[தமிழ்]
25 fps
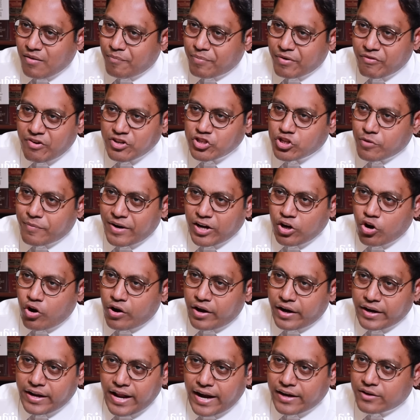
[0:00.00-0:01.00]
ப்ரிவென்ஷன் மணி
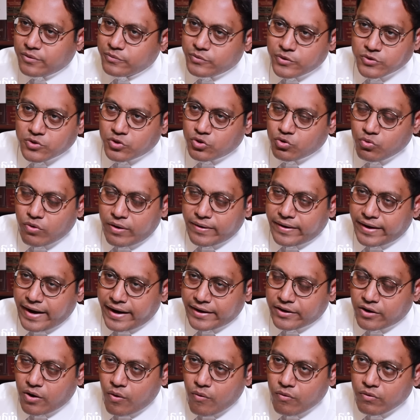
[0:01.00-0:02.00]
லாண்டரிங் ஆக்ட் டூ தௌசண்ட் டூ
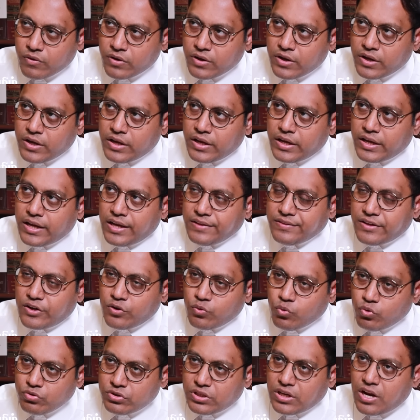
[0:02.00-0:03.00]
அட்ராக்ட் ஆகும் இந்த
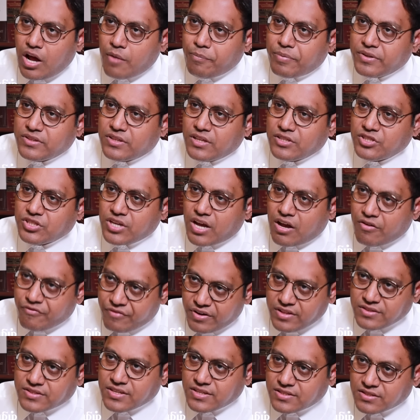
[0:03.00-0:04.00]
நூற்றி நாற்பத்தஞ்சு
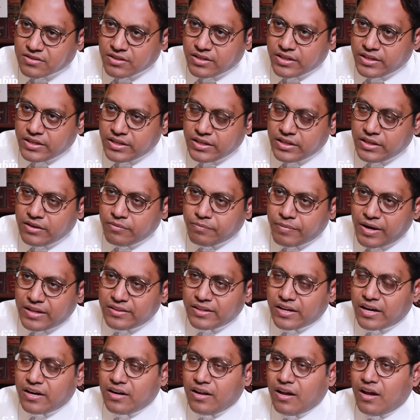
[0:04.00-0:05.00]
அஃபென்சஸ்ஸு
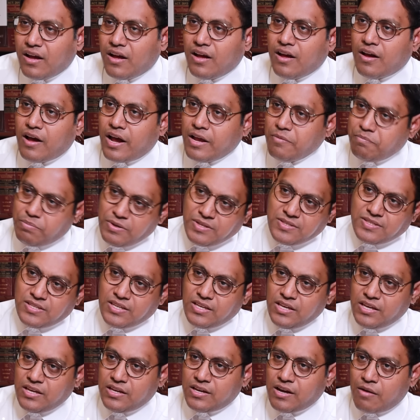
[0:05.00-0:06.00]
பார்த்தீங்கன்னா
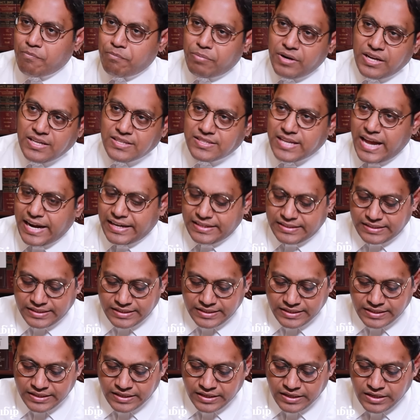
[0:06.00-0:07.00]
ஐபிசி கம்பெனிஸ்
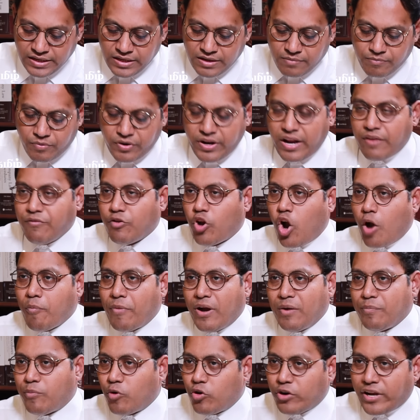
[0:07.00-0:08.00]
ஆக்ட்டு அப்புறம்
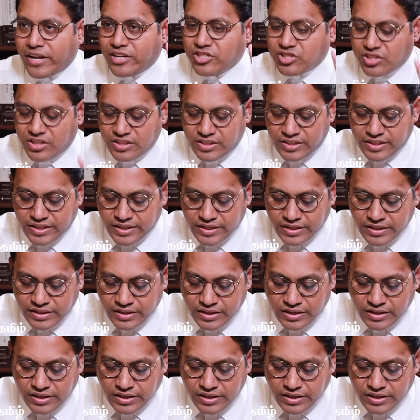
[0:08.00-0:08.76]
என்விரான்மெண்ட் ப்ரொடெக்ஷனு